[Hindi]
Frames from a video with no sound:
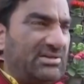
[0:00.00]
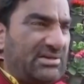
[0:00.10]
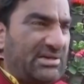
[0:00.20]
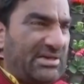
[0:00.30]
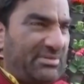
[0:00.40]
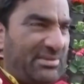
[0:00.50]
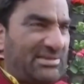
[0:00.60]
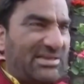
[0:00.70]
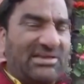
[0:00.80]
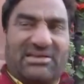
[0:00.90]
करने की
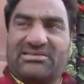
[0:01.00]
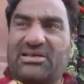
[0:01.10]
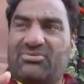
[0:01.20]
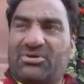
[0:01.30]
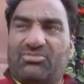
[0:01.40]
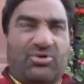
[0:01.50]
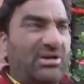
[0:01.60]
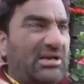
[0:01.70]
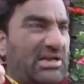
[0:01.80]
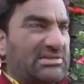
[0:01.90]
बात करें किसानों की
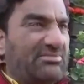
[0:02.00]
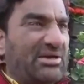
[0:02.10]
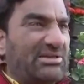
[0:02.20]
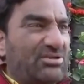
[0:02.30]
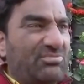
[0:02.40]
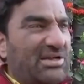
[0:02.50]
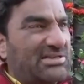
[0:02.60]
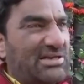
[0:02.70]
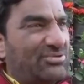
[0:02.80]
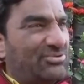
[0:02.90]
मोटे अनाज की बात करें तो
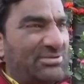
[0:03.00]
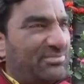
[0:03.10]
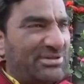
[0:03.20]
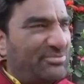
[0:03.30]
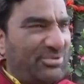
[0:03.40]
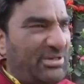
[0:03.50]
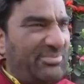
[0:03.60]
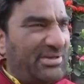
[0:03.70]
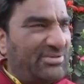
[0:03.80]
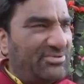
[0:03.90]
बाजरा का तो कोई समर्थन मूल्य
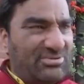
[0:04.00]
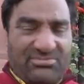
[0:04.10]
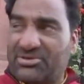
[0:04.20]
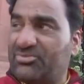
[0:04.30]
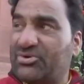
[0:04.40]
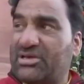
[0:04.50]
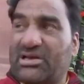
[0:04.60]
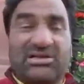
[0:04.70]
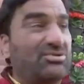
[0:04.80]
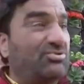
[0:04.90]
भी नहीं है जो सबसे मोटे
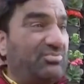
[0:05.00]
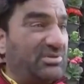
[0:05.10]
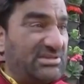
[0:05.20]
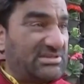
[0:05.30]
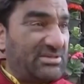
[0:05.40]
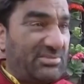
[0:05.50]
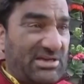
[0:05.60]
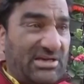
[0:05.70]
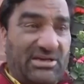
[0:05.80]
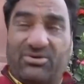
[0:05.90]
अनाज के रूप में जिसका
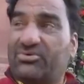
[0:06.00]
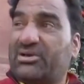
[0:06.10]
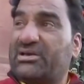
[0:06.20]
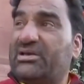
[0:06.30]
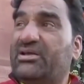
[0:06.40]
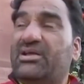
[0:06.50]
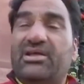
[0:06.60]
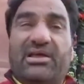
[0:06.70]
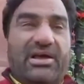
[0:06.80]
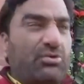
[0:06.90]
बखान ये लोग कर रहे
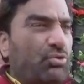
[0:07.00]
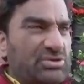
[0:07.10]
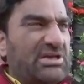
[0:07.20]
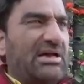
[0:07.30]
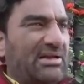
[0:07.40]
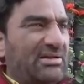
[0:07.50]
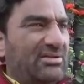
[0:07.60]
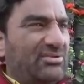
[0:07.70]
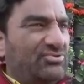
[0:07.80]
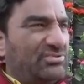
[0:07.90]
हैं एक रोजगार
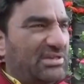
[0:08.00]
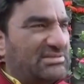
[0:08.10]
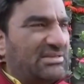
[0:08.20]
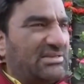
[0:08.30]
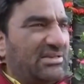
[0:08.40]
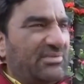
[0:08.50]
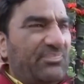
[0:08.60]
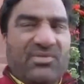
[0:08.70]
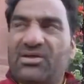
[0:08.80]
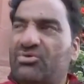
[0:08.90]
जो देश के अंदर
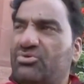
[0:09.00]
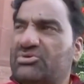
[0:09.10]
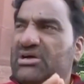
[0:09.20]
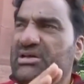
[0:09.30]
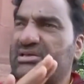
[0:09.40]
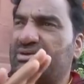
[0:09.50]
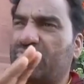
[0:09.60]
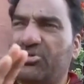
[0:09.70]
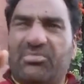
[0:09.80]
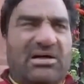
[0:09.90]
रोजगार की
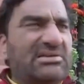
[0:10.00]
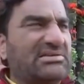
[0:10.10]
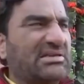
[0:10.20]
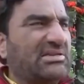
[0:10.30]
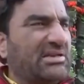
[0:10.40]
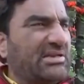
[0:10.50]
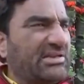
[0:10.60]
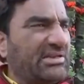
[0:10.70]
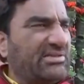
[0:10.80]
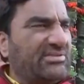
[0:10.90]
कोई बात इसके अंदर नहीं
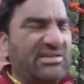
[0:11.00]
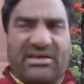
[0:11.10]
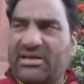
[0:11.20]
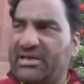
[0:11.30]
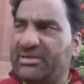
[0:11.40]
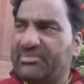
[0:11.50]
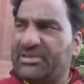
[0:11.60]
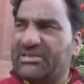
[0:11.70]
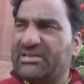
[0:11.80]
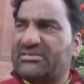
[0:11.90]
की जितने खाली
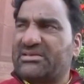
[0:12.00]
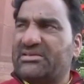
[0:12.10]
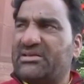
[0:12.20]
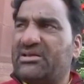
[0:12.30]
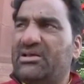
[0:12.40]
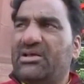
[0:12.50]
पद है देश के अंदर